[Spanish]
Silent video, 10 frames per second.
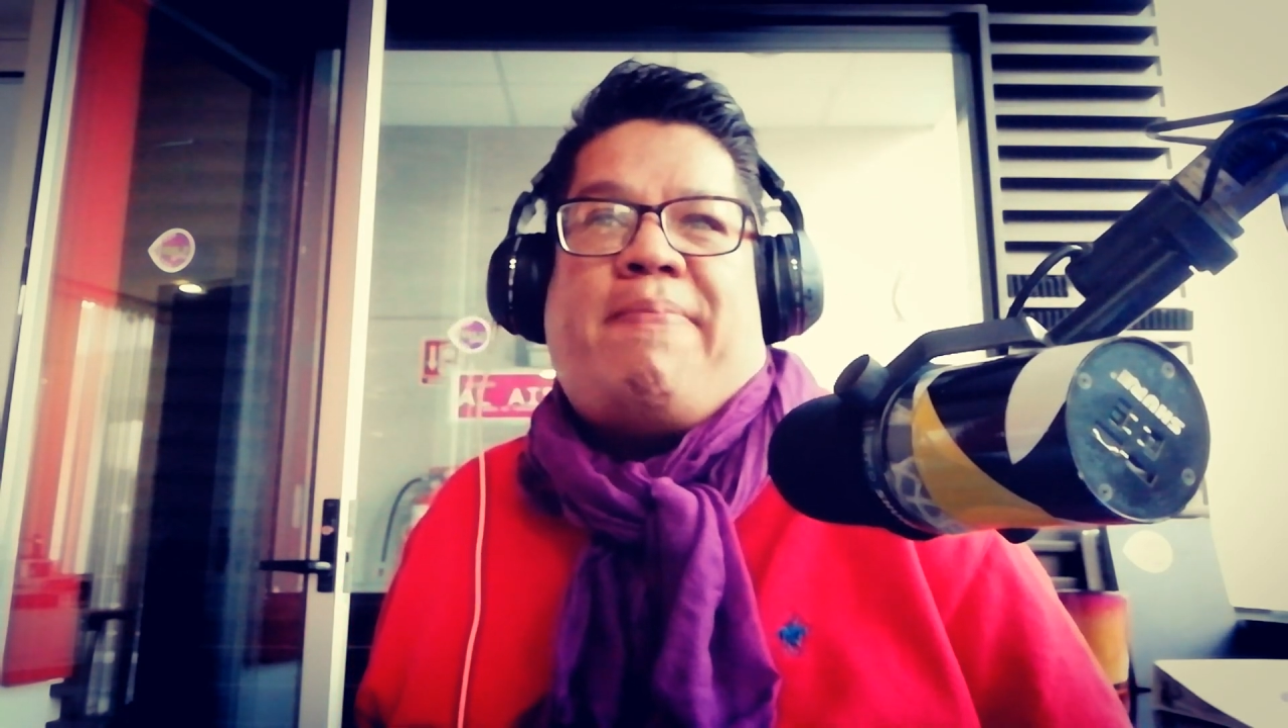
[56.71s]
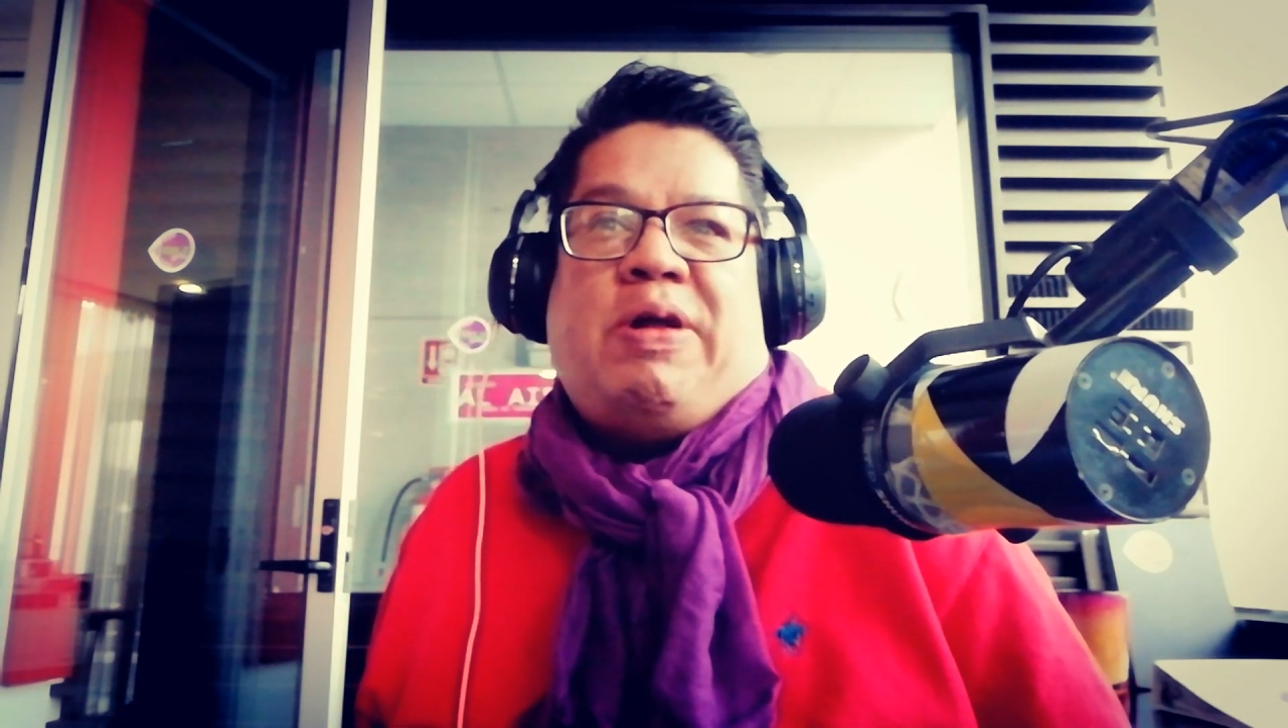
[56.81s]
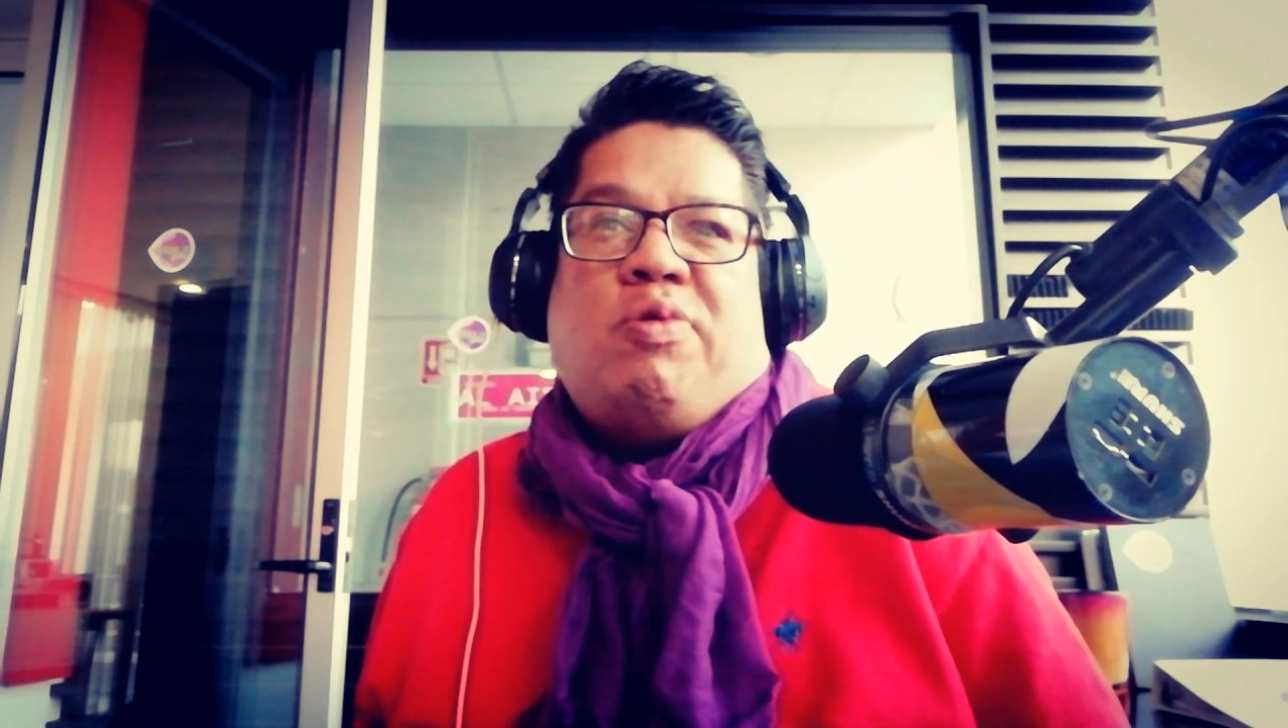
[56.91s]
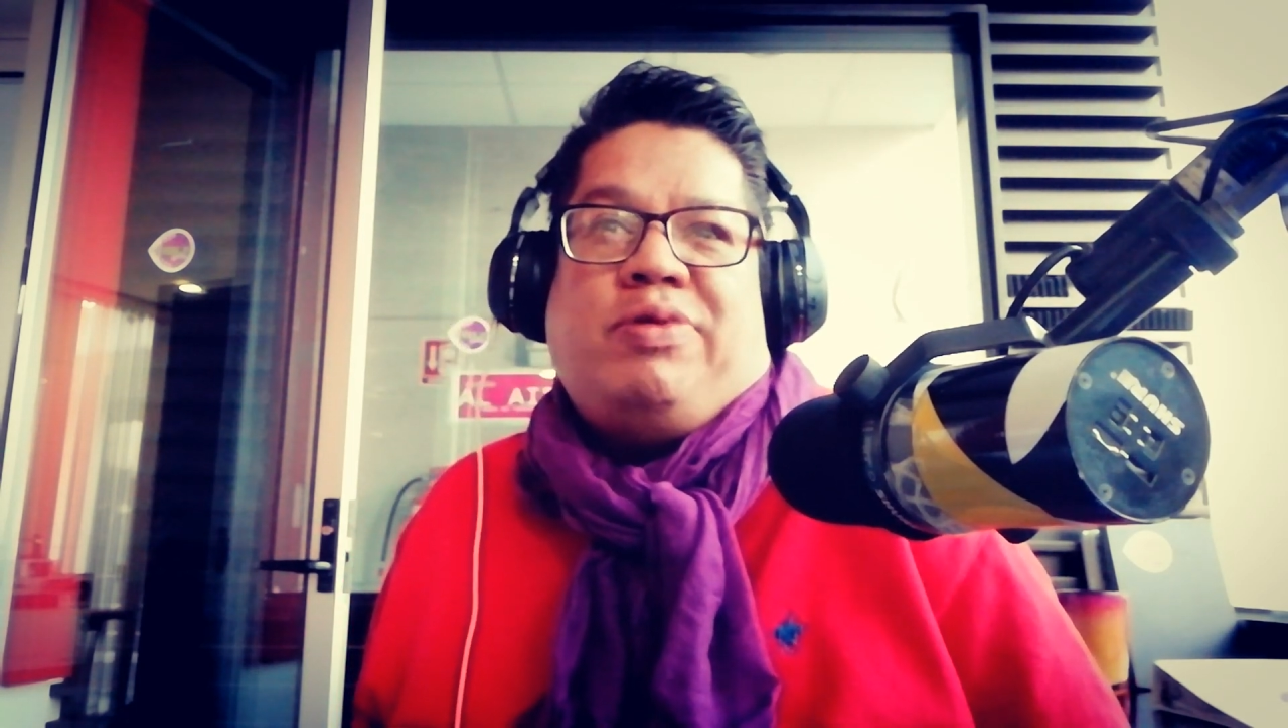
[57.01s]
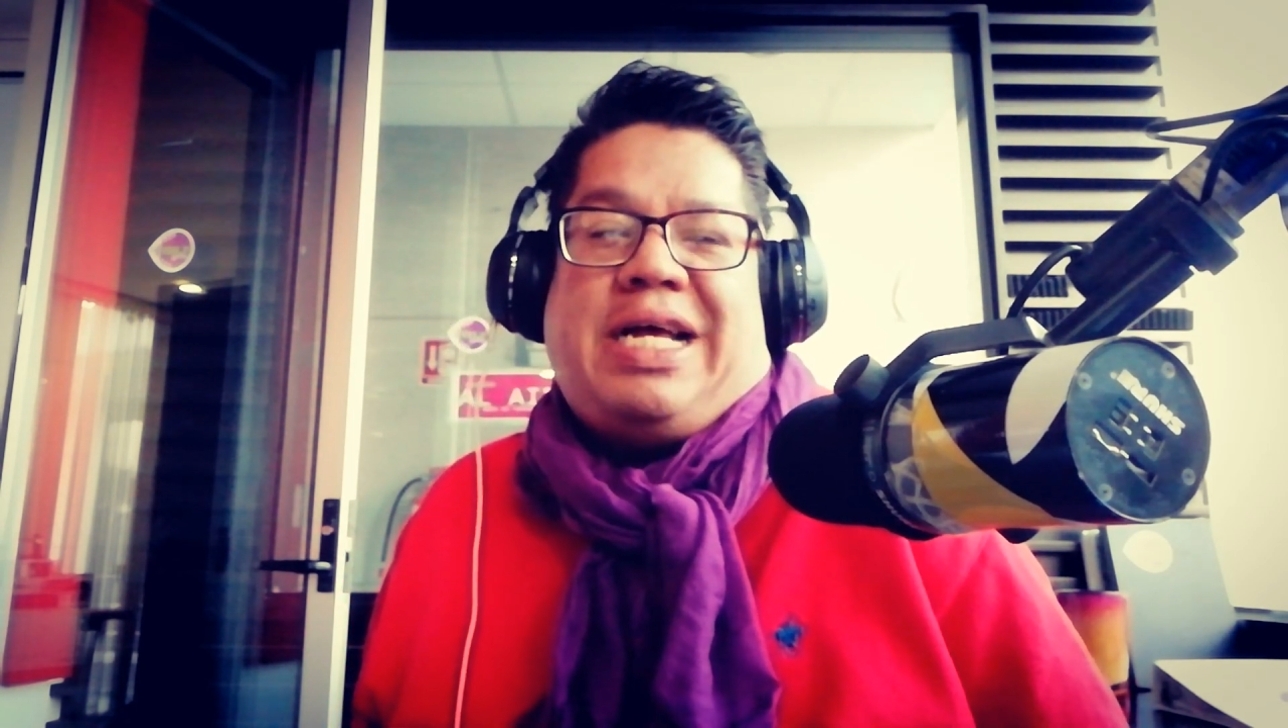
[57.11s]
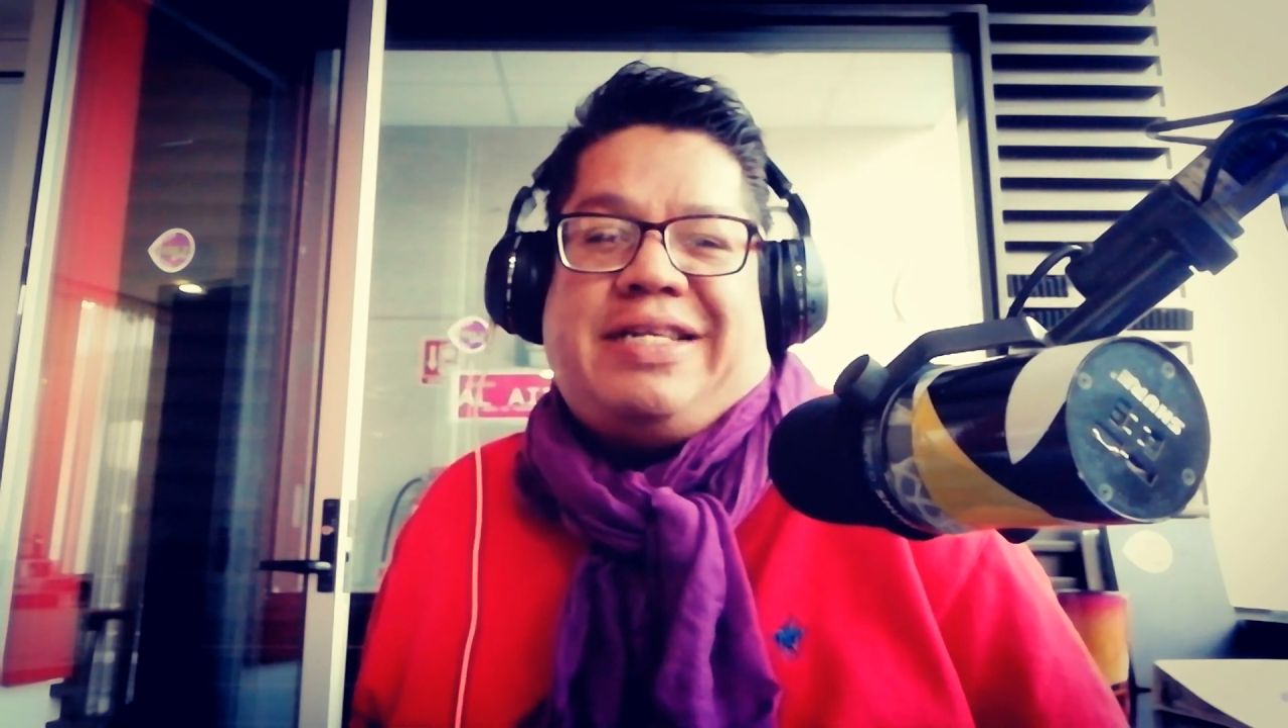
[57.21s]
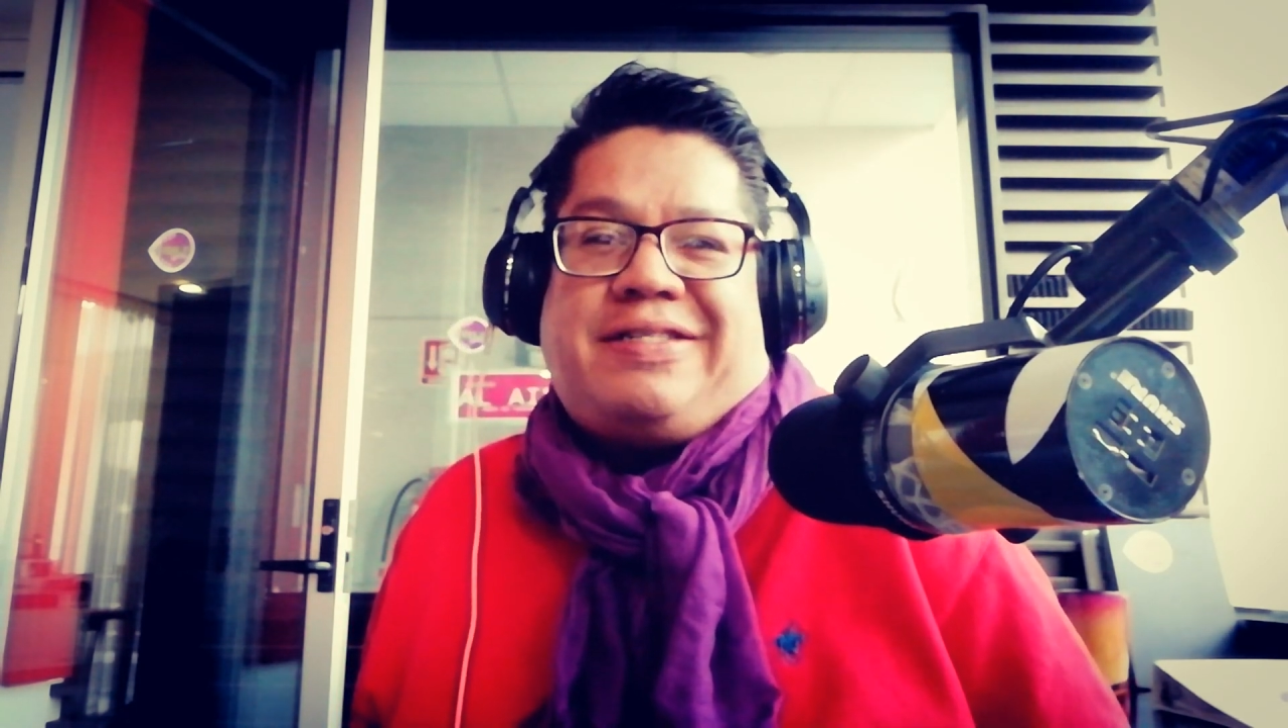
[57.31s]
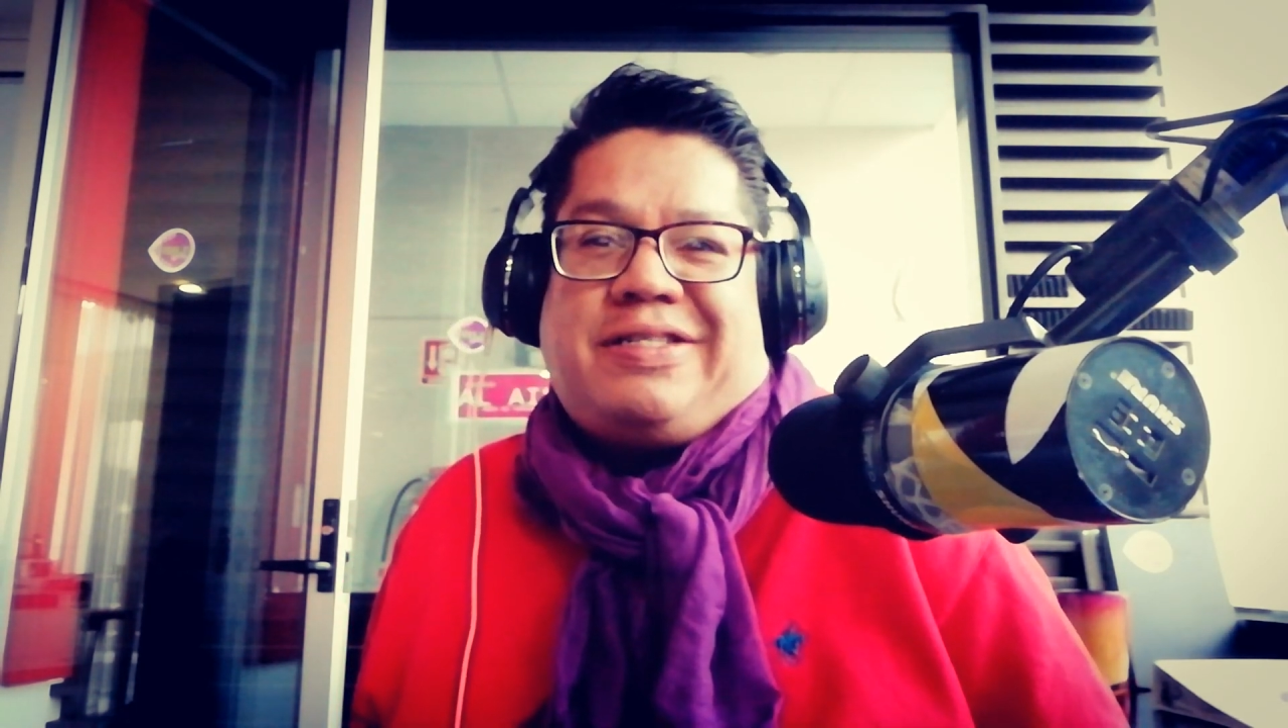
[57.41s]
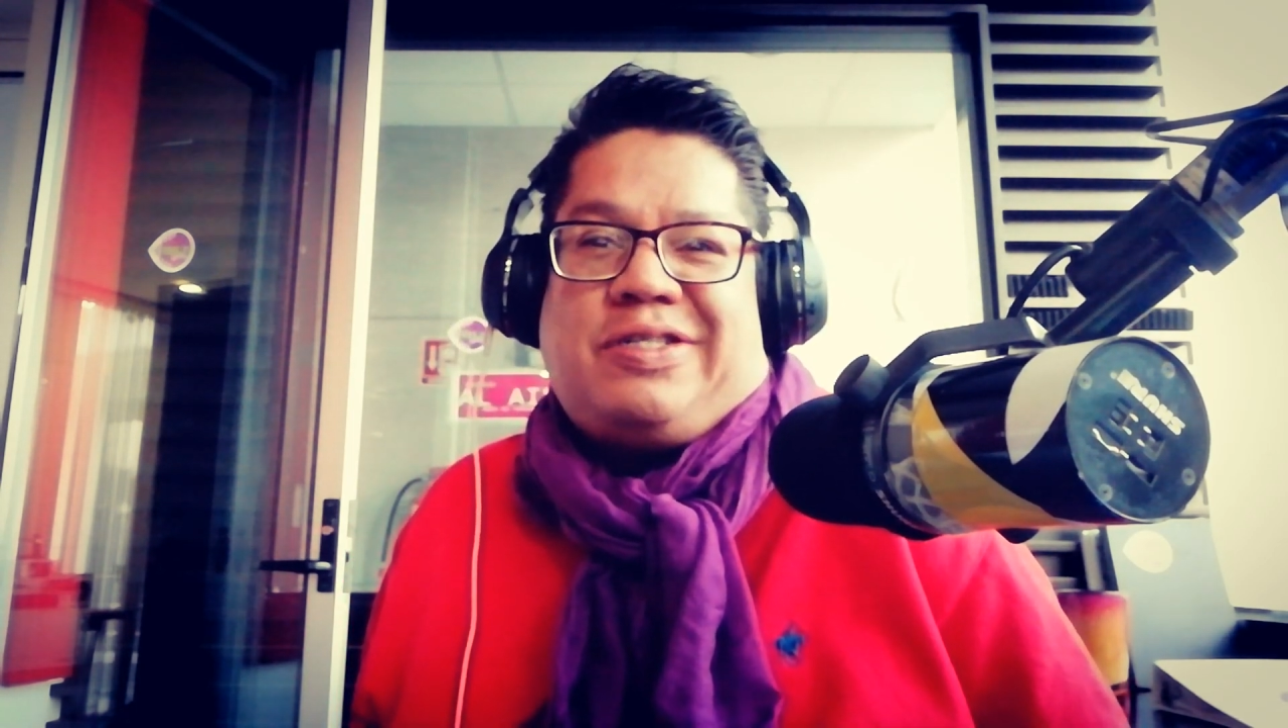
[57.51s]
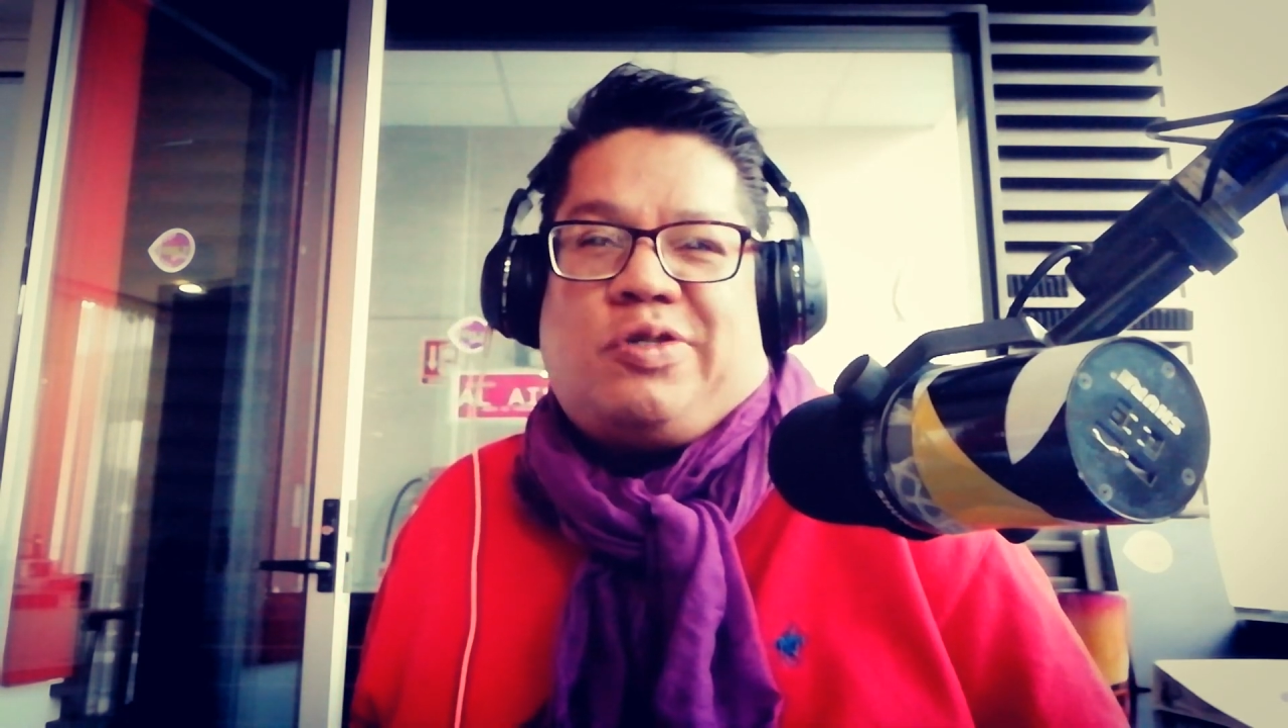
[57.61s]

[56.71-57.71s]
pregunta es,